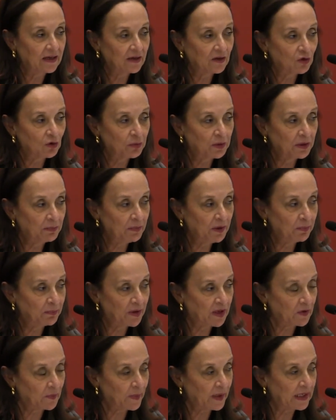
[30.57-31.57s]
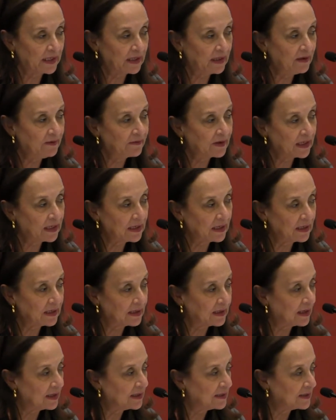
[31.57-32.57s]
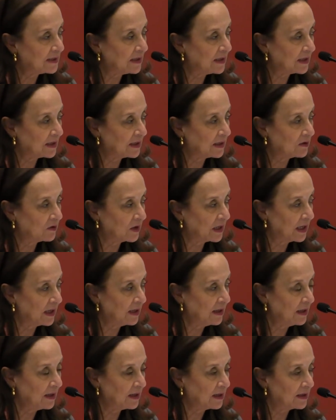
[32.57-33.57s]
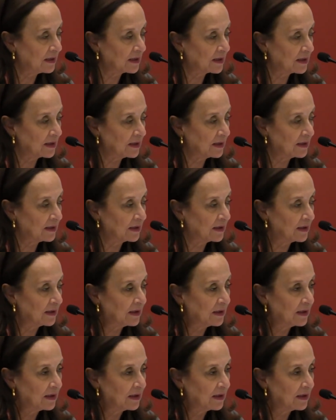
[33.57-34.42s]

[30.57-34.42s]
sobre mi perspectiva del análisis regional de esta